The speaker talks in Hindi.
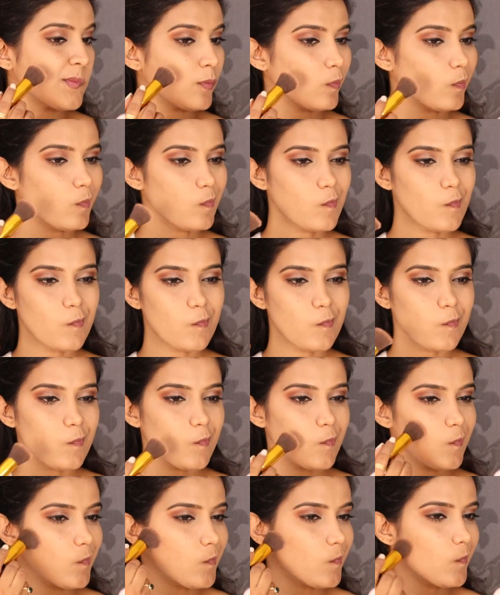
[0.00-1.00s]
हल्का सा
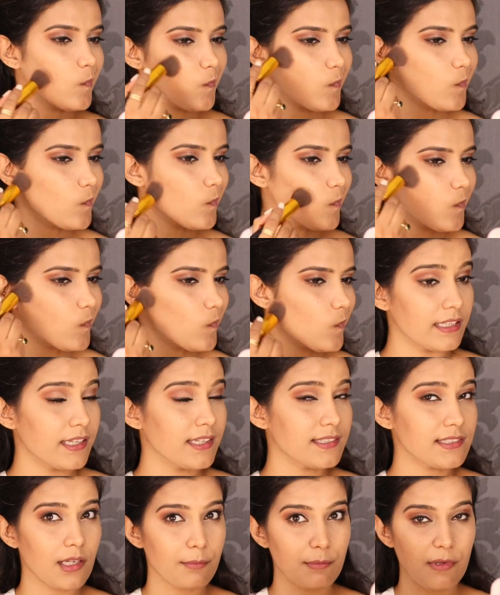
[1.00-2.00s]
आपको मुंह बनाना है
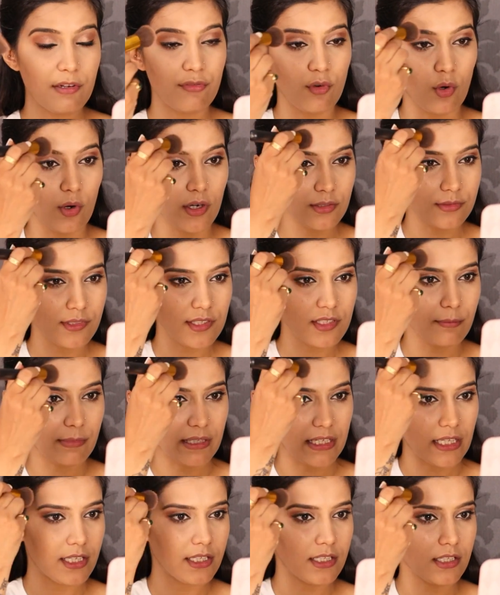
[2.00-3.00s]
इनकेस आपका फॉरहेड थोड़ा सा
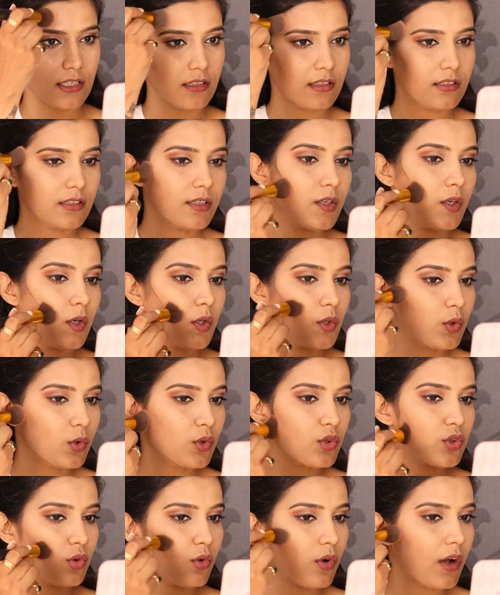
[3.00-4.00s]
बड़ा है ना
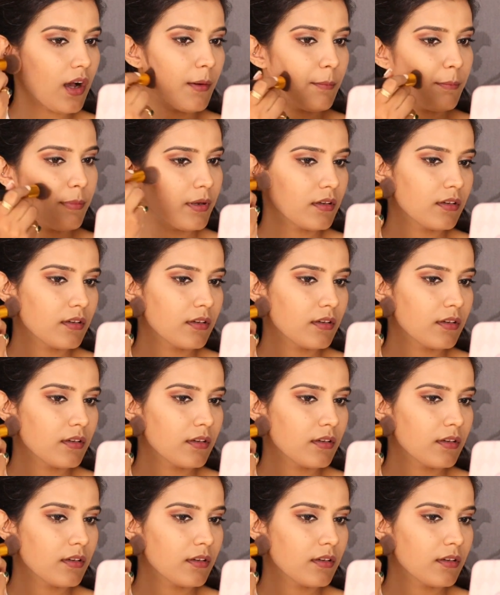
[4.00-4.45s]
तो उसको आप